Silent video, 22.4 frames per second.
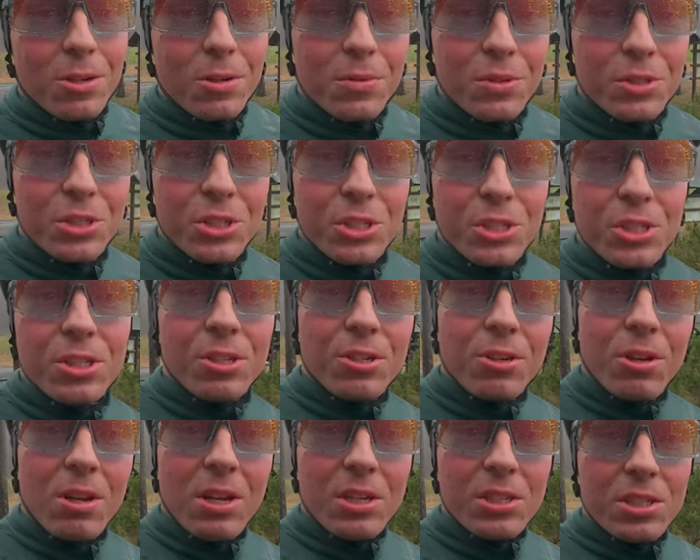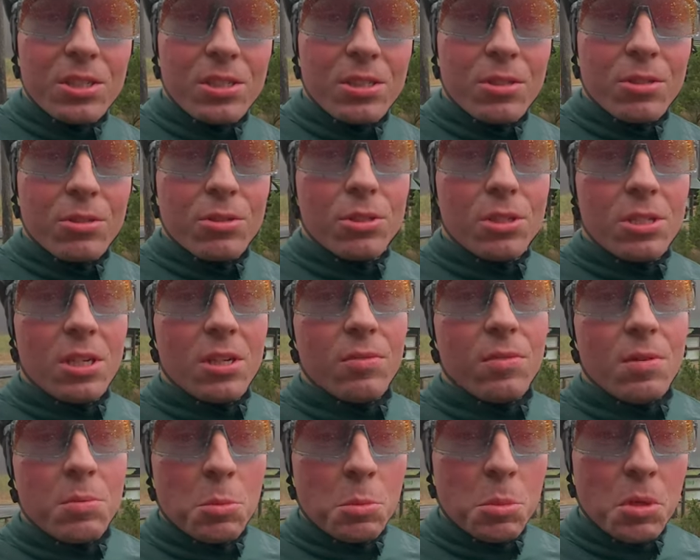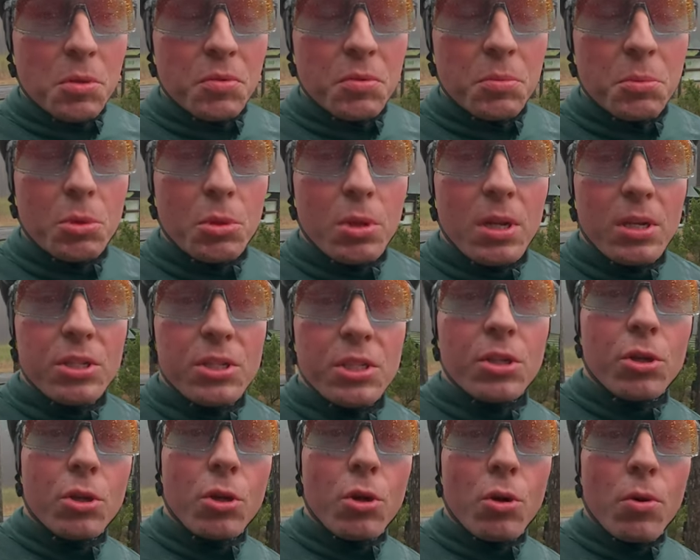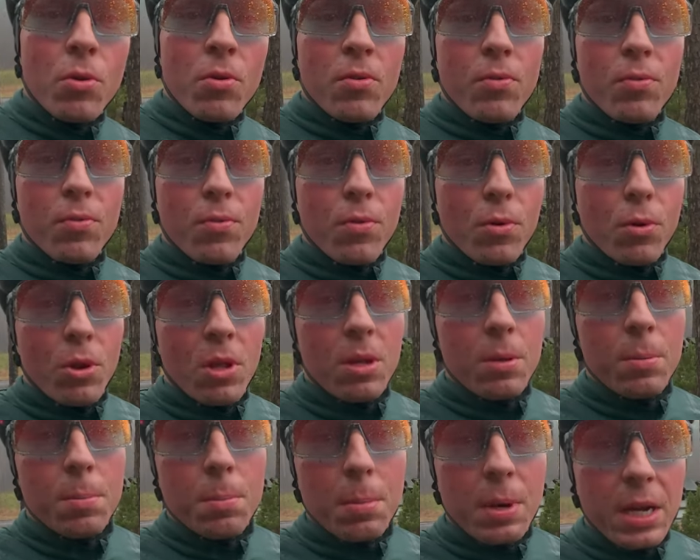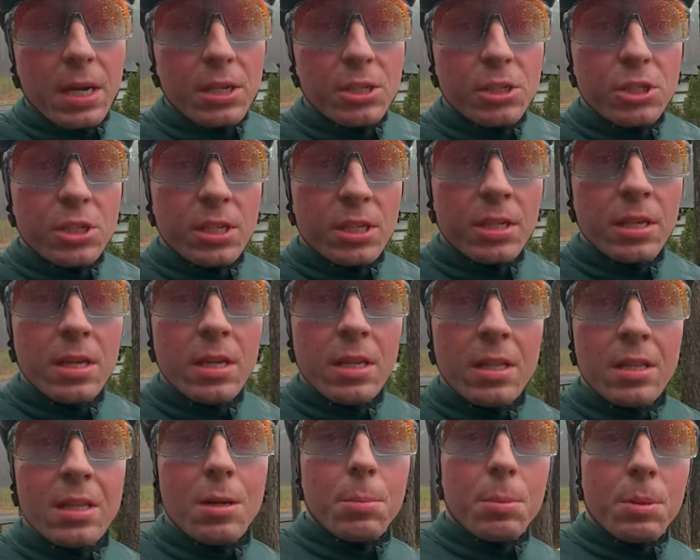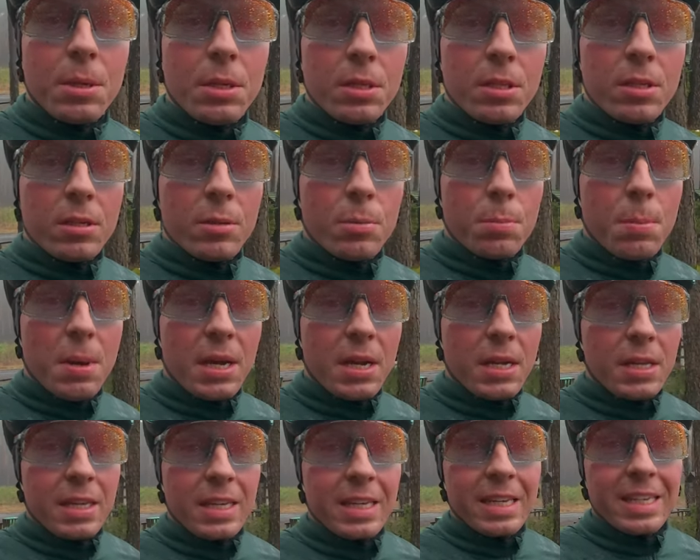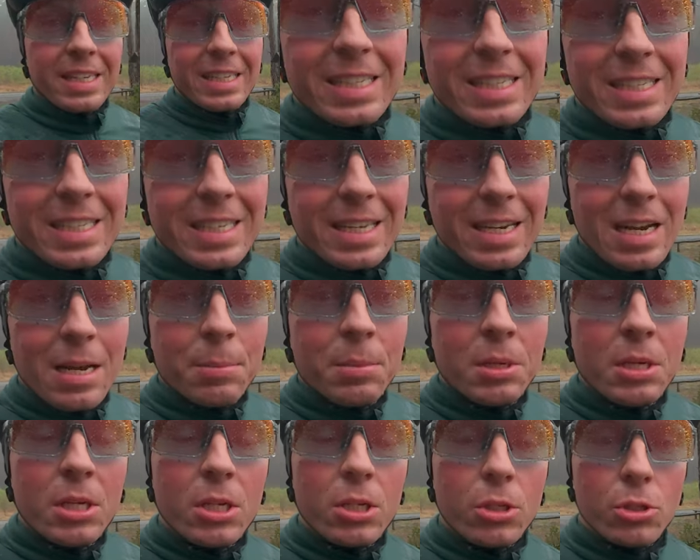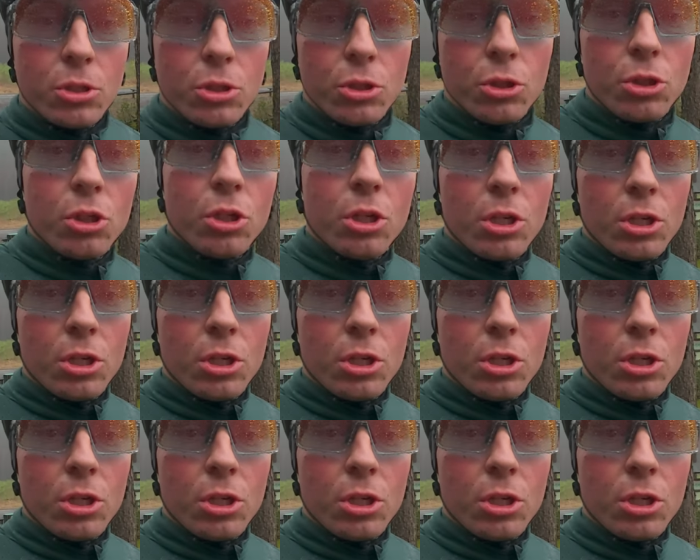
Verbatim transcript: rowerzyści i kolarze, to co dzisiaj wam opowiem, to dlaczego wolę bardziej napędy marki SRAM niż